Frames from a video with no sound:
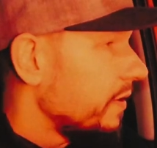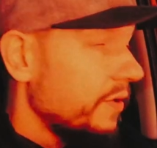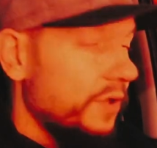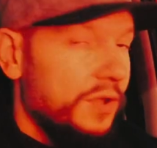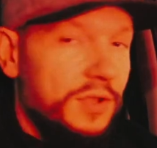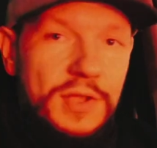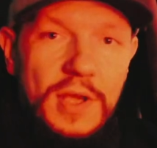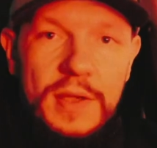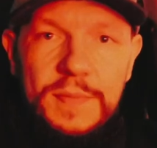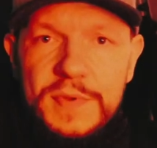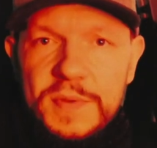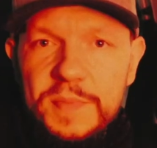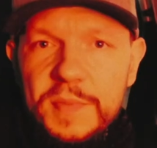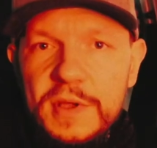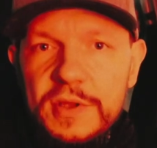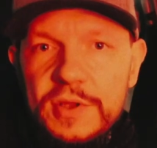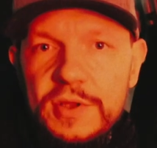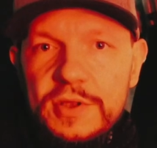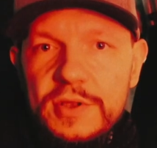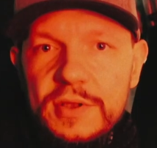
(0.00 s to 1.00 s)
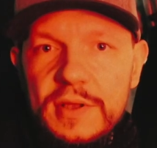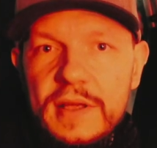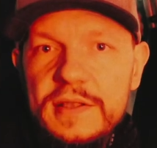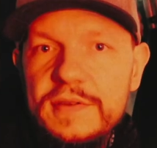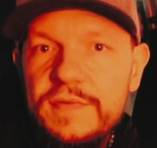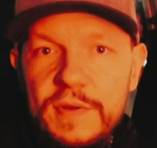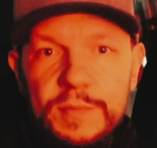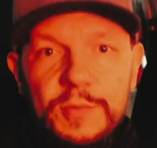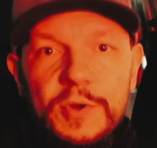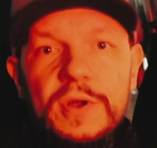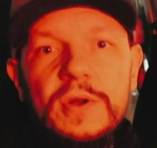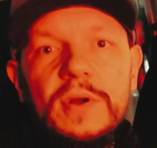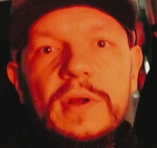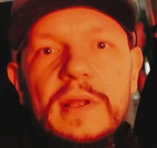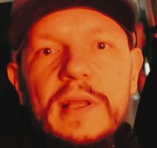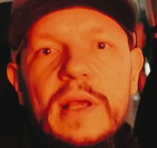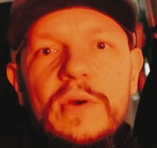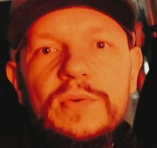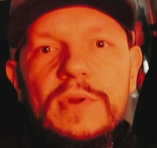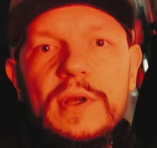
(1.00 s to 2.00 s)
No i chciałem zmienić nazwę mojego
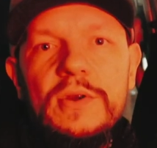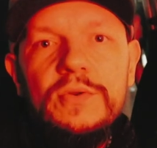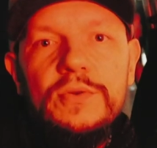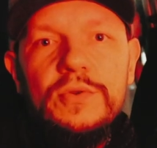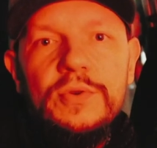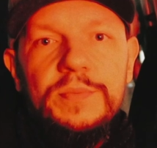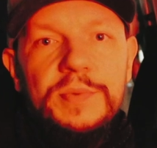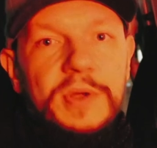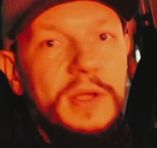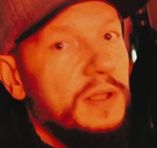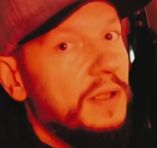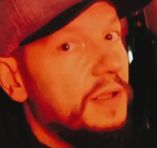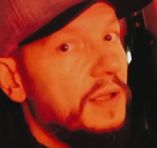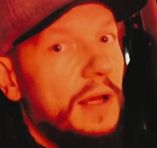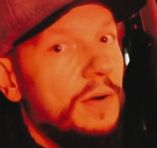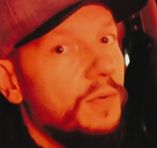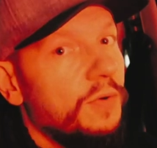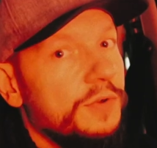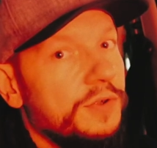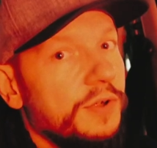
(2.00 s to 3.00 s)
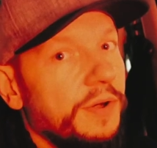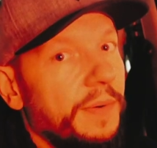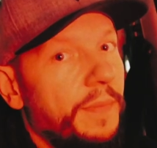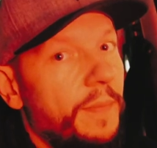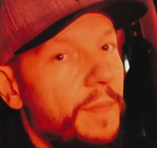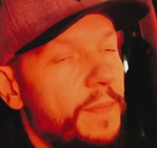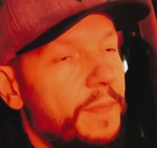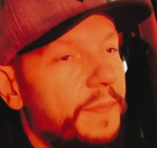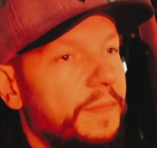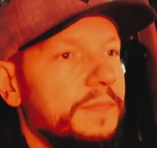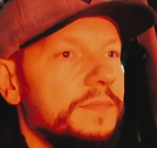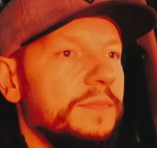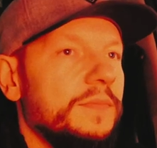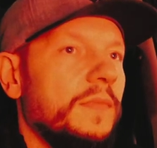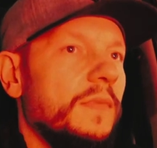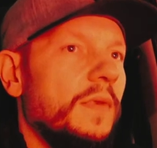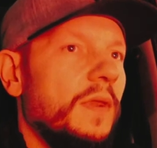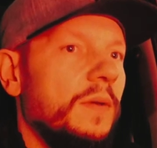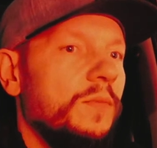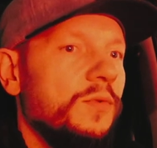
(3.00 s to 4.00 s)
kanału na YouTubie. Nie dało się.
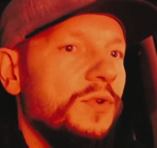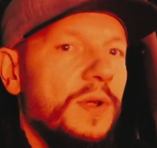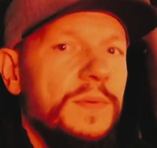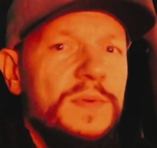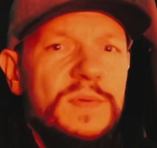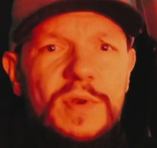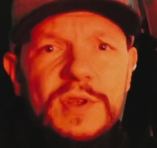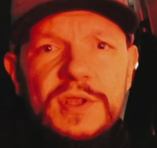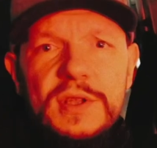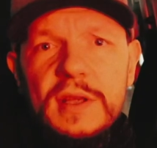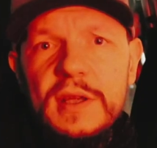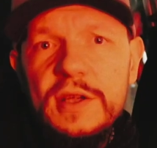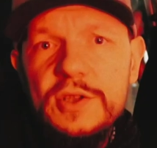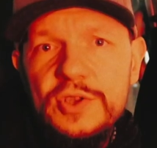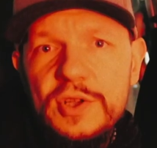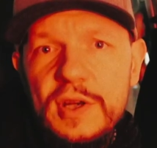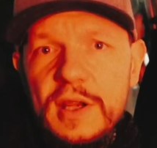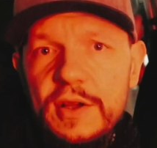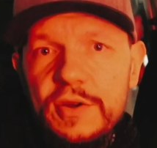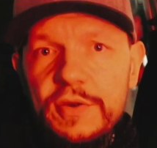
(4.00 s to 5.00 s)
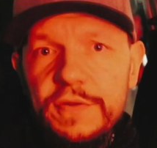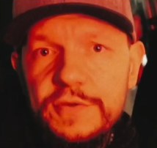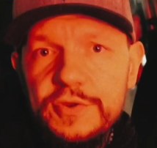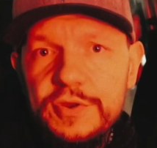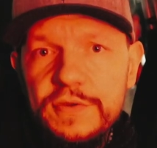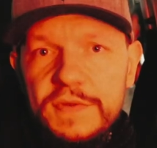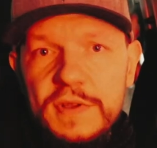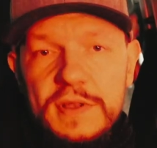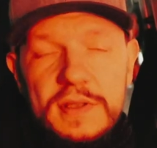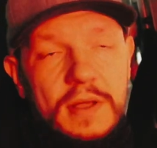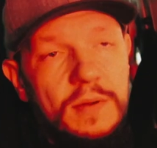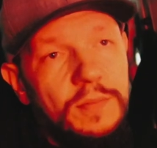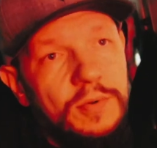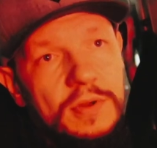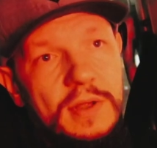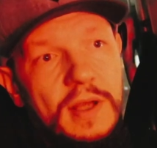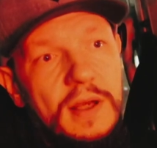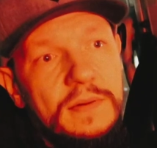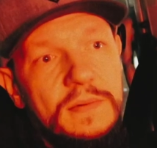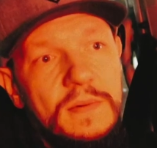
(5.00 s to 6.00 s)
Musiałem zmienić na Jerzy Rajków Krzywicki,
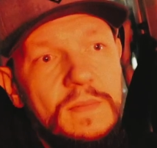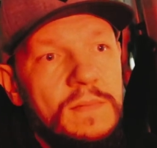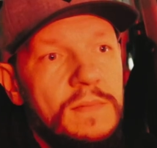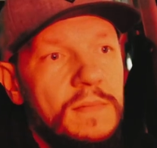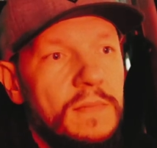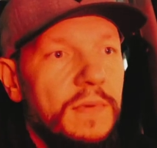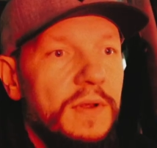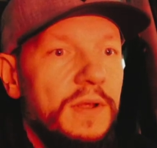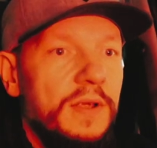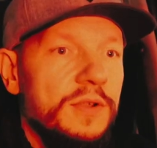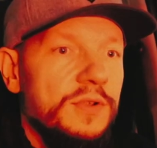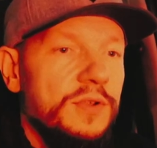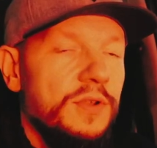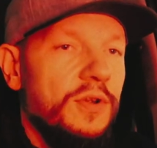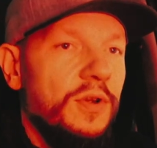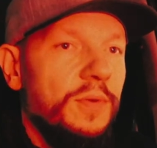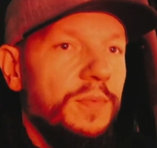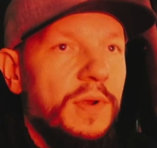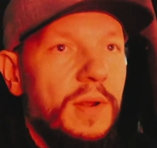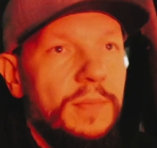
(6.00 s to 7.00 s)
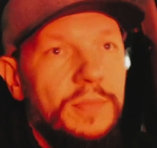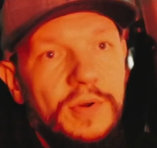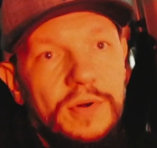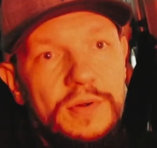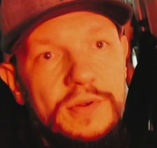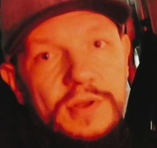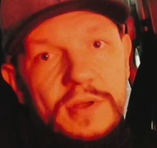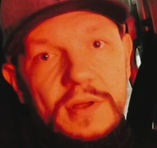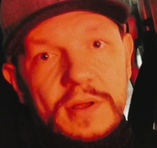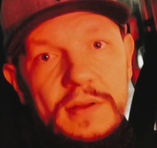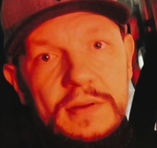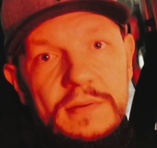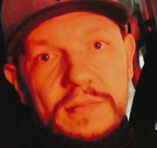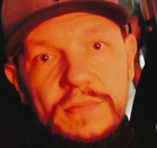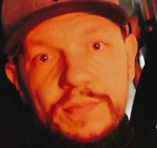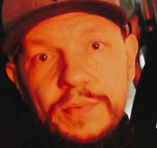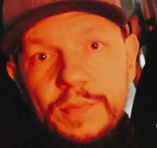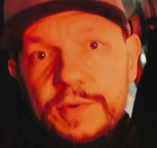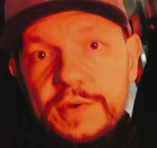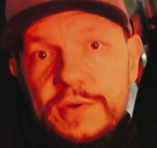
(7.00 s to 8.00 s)
bo na jerzy.blog się
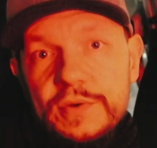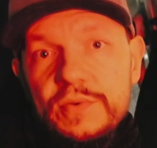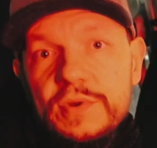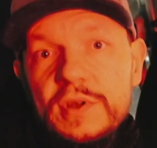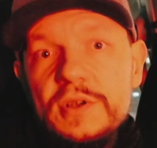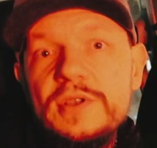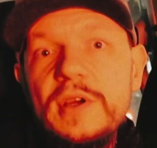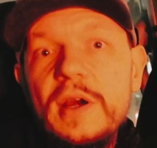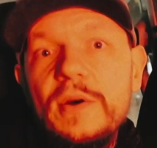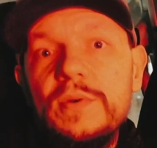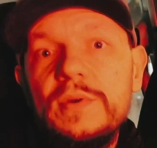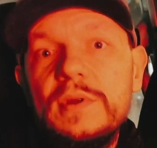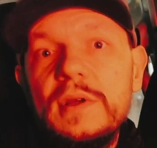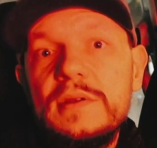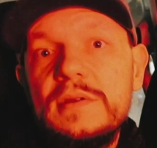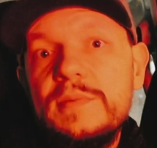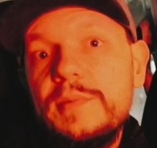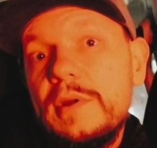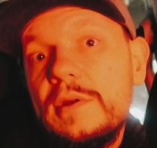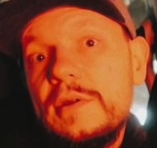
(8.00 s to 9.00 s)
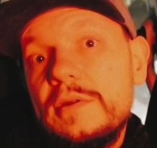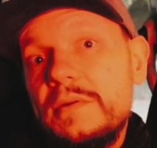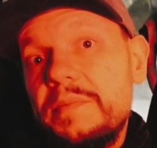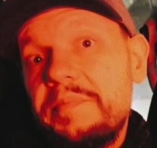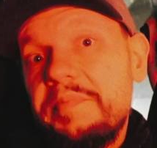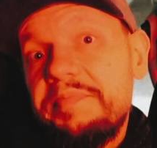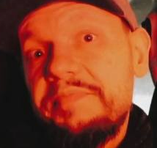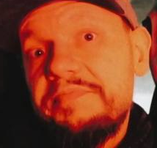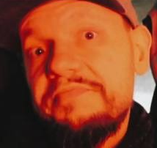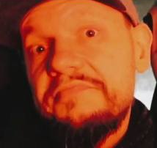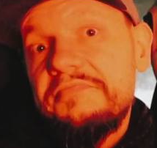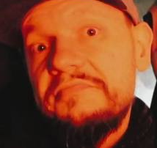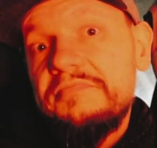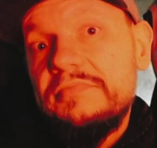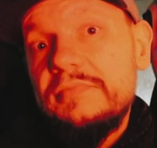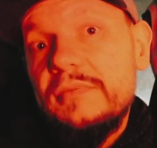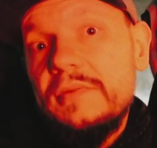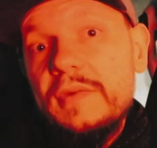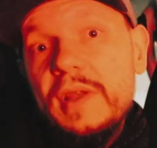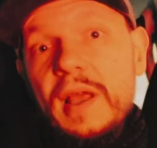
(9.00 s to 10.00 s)
po prostu nie chciało dać zmienić.
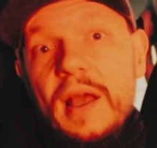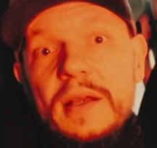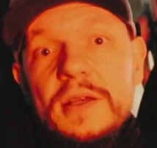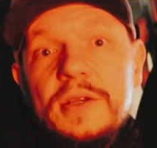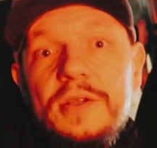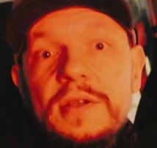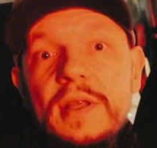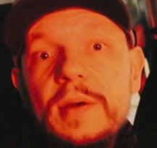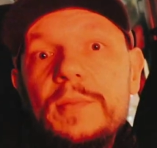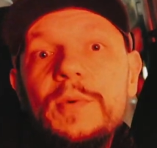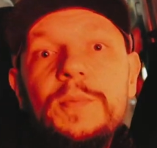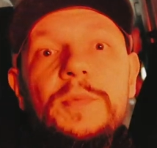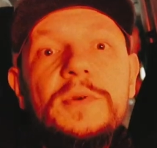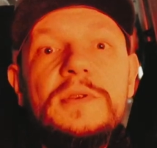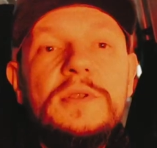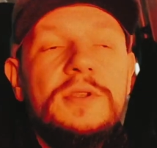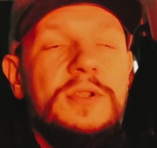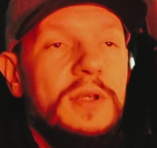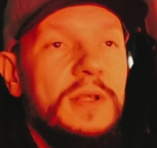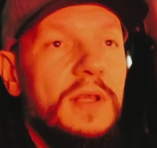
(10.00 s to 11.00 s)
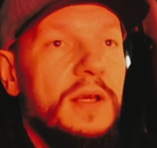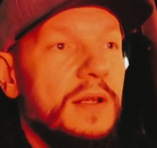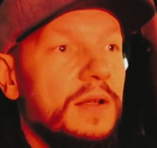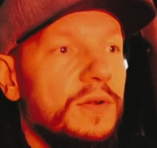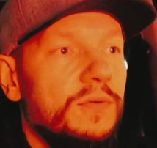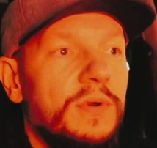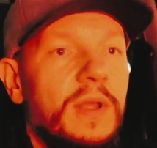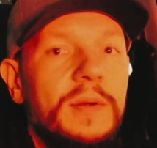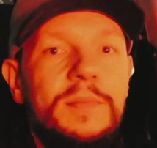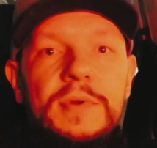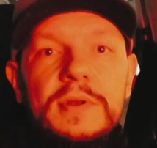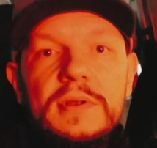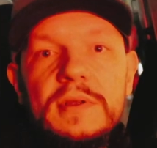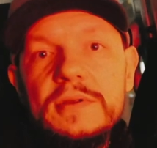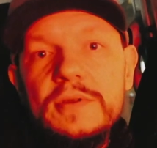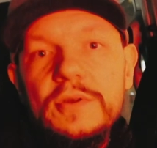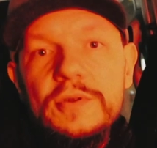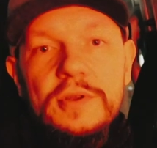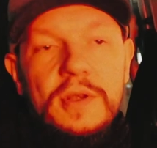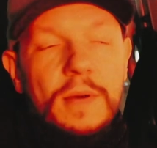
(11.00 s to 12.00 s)
Jakieś tam obostrzenia,
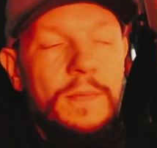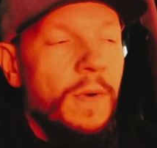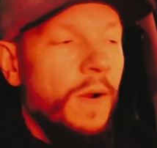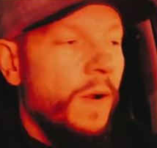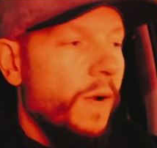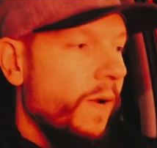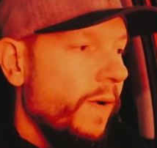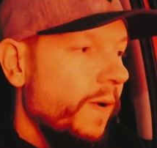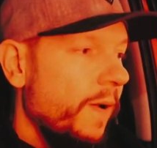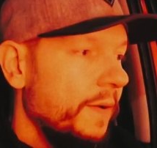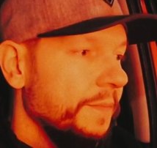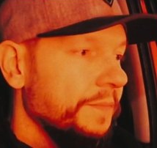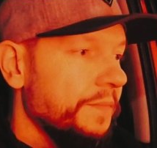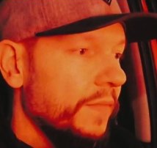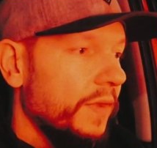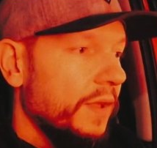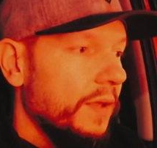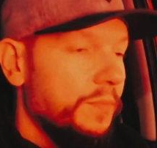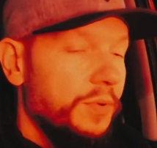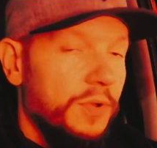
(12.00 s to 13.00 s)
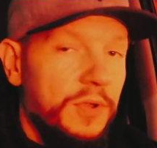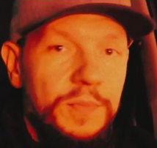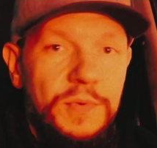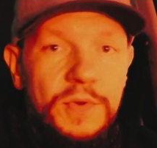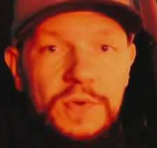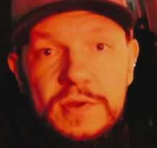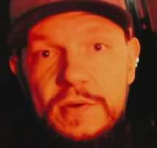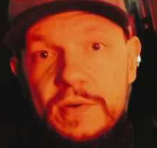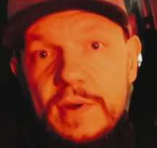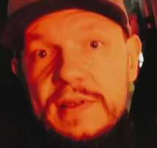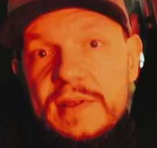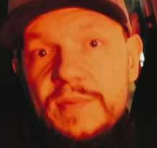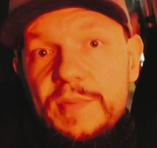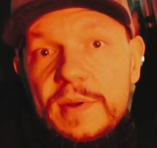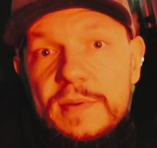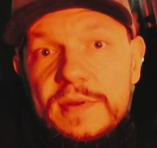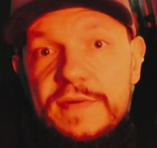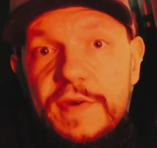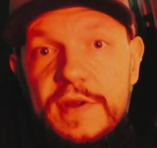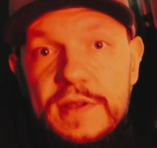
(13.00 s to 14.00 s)
regulaminy, coś tam. Podobną sytuację
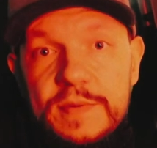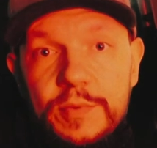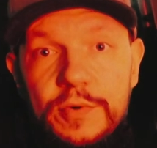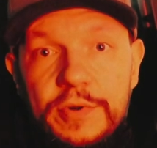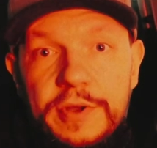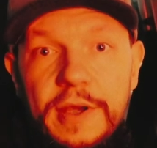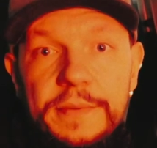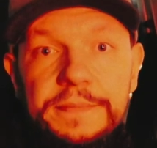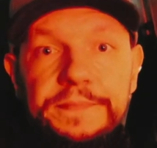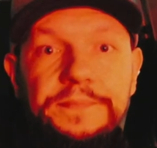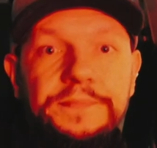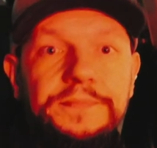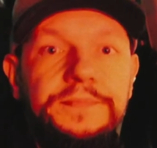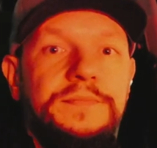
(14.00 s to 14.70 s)
miałem z Facebookiem.